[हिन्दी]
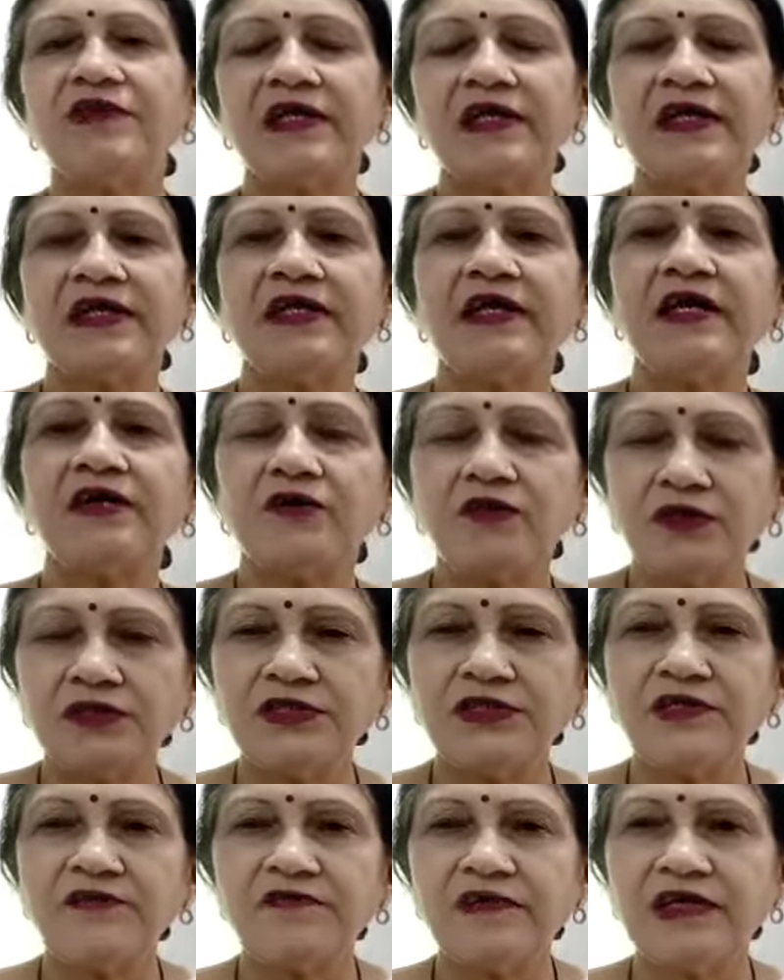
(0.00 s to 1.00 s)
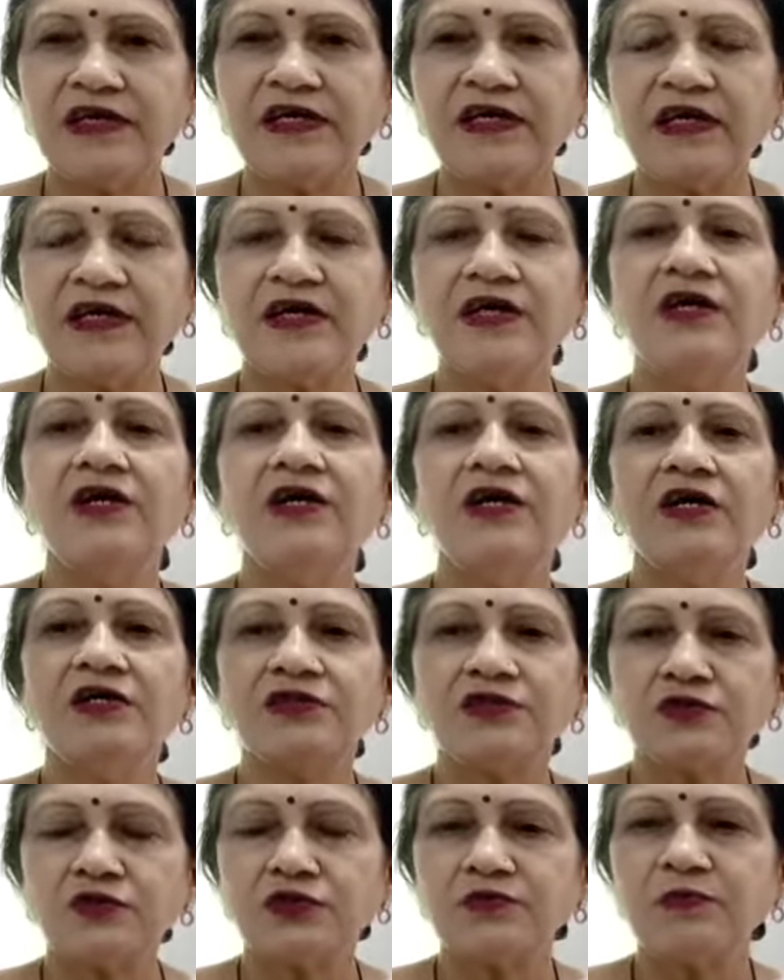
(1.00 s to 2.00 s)
फिलिंग है कौन सी फिलिंग है
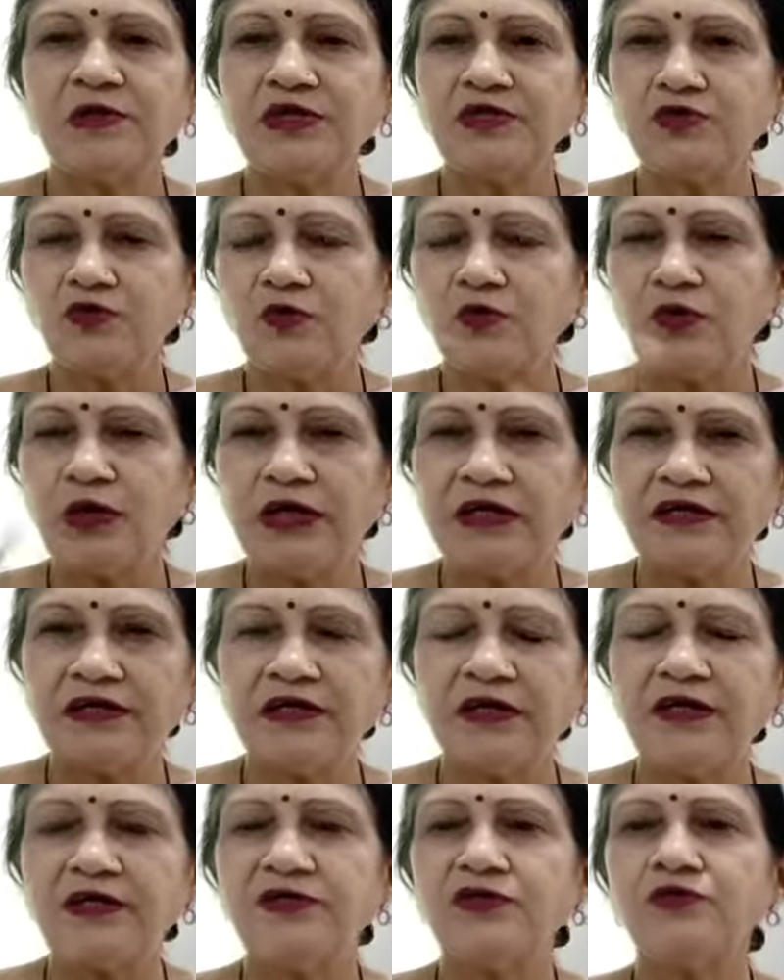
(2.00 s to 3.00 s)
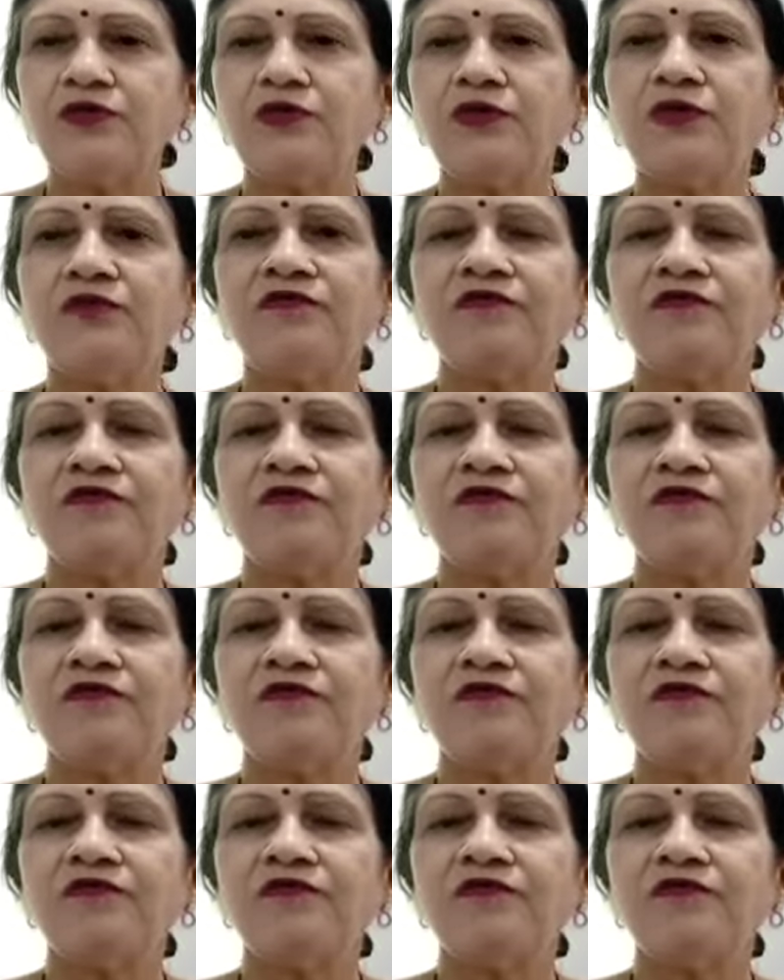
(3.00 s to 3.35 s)
उसमें जो अंदर जो